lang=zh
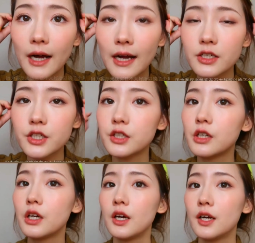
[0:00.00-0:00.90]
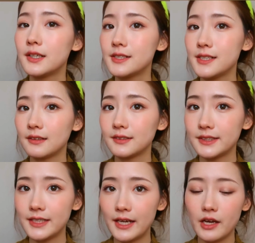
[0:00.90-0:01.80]
还是想
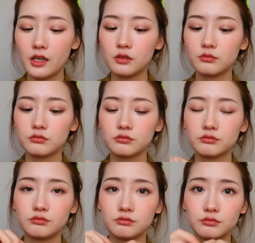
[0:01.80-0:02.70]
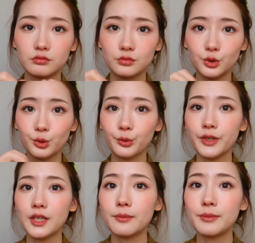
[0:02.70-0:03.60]
再嗯涂
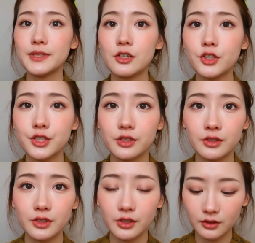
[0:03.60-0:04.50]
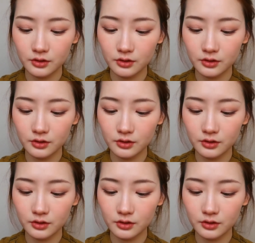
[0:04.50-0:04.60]
一个比较深的